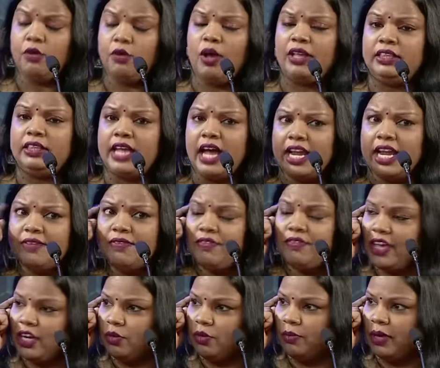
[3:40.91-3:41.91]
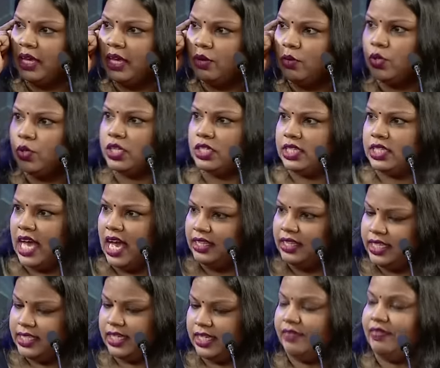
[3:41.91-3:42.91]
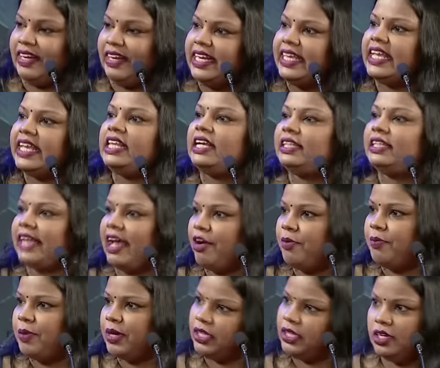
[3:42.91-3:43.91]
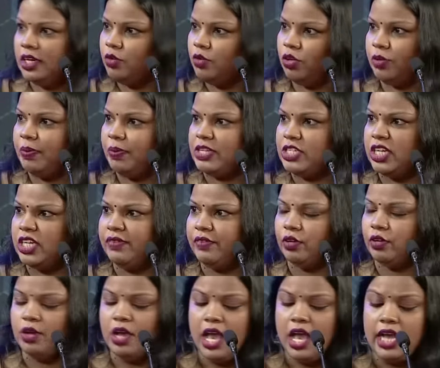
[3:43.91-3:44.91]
அந்த அறிவு வேணும்ல ஒரு ஜாதி சர்டிபிகேட் எதுக்கு தேவைப்படுதுன்னு ஒரு பிரச்சனை வரும்